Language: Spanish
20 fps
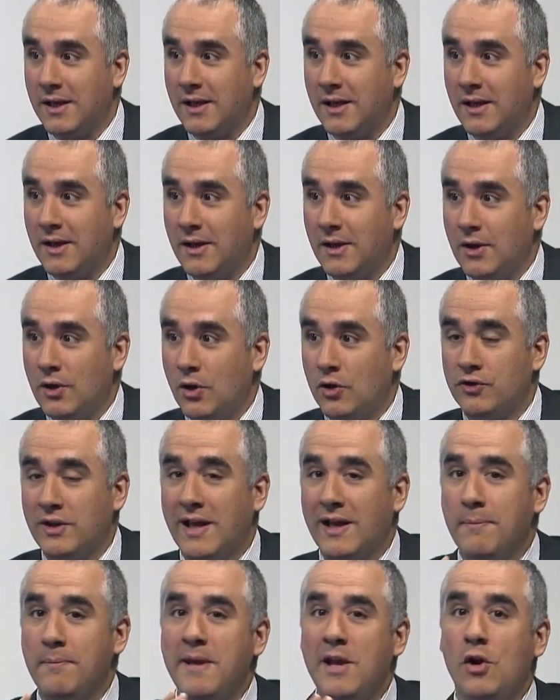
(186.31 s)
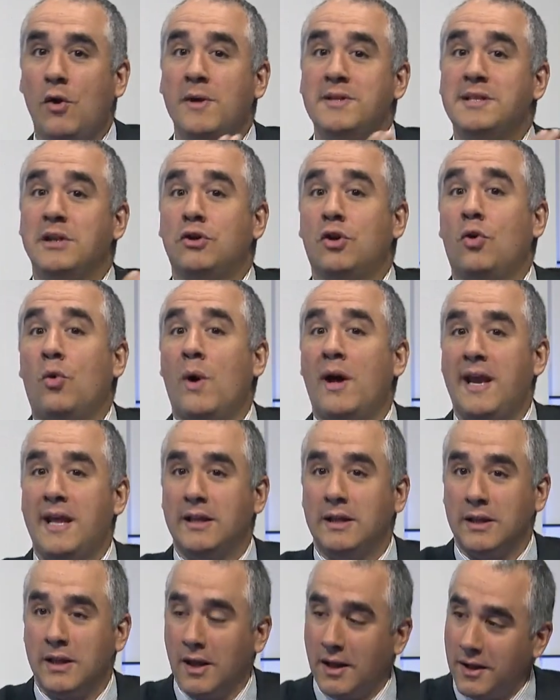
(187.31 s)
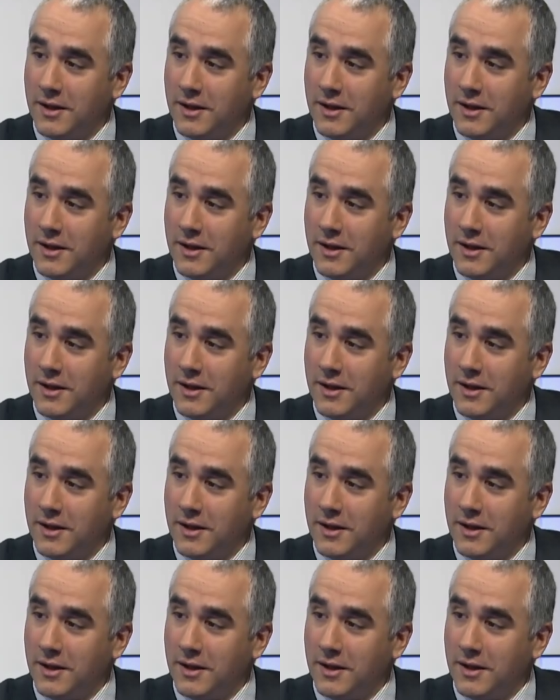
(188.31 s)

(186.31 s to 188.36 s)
Mm. O sea, 1940.